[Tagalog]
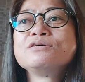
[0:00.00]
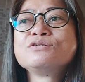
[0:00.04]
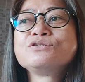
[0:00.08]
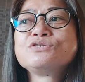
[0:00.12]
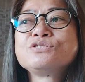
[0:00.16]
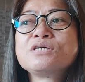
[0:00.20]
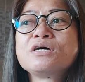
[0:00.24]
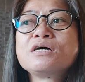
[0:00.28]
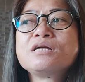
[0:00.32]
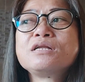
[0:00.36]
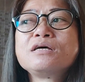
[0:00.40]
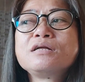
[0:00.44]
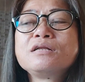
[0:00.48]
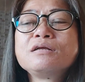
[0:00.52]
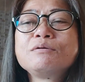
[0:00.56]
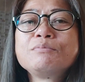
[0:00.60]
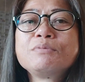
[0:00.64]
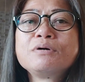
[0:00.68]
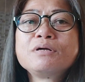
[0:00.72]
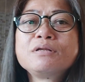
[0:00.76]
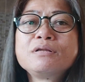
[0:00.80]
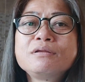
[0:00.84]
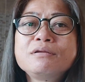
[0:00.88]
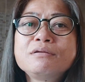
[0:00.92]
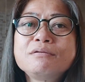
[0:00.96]
sana
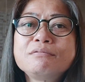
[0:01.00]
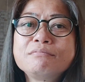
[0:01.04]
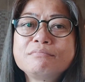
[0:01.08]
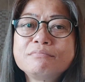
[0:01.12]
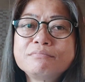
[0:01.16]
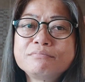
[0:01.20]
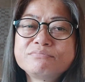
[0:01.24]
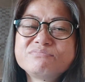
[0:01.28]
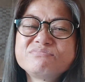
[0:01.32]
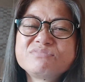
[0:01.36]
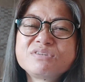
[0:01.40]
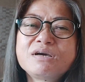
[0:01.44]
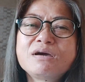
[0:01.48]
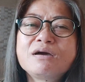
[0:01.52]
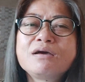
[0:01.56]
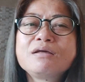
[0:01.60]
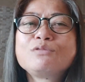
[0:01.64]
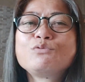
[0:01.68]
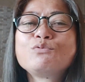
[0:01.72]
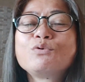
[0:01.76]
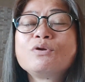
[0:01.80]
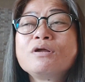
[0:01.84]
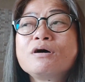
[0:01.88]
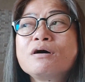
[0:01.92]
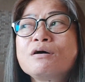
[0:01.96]
naman
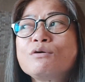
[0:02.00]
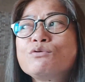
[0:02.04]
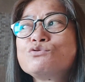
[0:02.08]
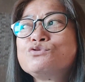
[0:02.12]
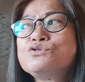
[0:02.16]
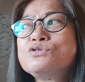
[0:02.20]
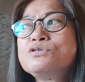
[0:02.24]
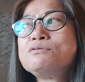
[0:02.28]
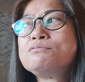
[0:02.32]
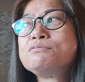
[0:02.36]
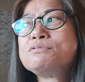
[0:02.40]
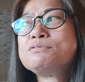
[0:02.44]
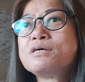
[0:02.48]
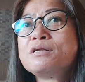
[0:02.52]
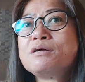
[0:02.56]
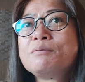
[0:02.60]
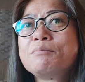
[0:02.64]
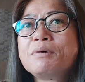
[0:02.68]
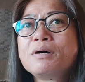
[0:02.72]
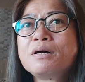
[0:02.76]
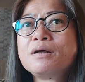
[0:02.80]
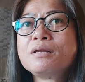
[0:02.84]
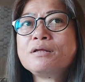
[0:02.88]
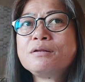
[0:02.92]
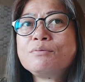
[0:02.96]
kahit wala ako din sana
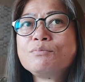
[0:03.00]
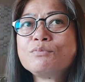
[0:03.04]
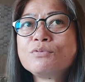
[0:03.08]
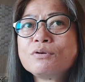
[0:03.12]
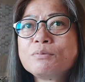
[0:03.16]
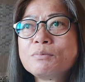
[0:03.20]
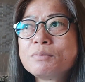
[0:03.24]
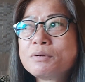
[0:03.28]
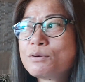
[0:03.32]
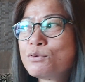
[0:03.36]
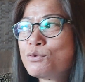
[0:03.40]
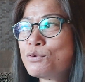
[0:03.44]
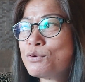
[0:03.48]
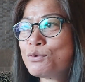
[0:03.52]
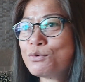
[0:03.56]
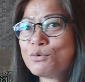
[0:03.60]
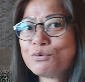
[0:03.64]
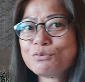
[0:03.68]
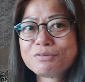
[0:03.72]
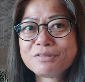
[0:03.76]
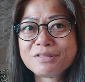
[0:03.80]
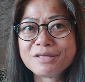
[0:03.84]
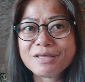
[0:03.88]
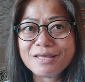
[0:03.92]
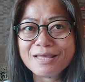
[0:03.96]
mahalin mo naman ako ng
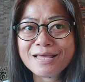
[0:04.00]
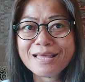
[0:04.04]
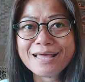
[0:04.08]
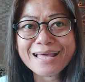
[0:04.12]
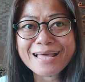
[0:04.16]
konti.